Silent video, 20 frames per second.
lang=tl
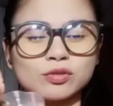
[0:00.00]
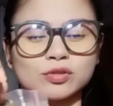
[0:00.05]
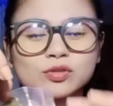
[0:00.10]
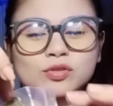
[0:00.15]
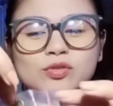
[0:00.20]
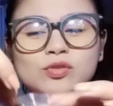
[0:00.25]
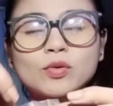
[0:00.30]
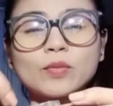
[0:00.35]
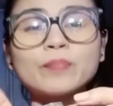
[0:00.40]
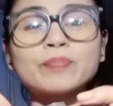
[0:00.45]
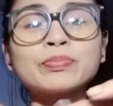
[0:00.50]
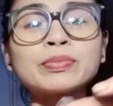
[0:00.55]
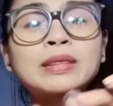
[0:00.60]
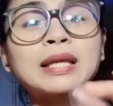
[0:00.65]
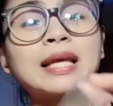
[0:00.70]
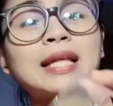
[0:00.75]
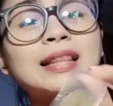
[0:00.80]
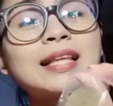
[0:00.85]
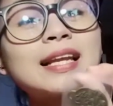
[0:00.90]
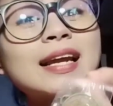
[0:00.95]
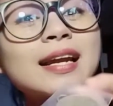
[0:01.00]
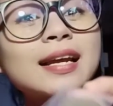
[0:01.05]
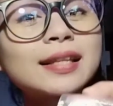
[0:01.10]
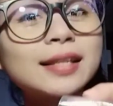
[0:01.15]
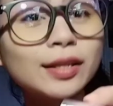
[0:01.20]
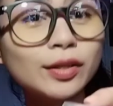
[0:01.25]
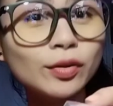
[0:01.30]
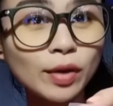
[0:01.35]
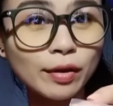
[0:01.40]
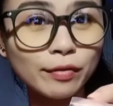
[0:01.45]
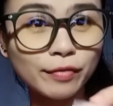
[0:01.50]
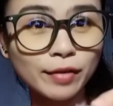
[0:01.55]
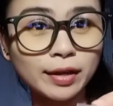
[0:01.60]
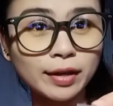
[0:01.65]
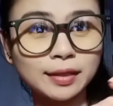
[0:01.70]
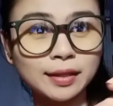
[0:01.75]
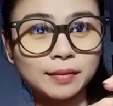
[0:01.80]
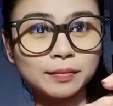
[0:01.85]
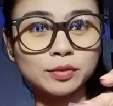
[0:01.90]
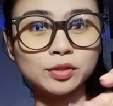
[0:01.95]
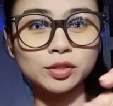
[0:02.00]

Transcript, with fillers: So, Tingnan natin kung effective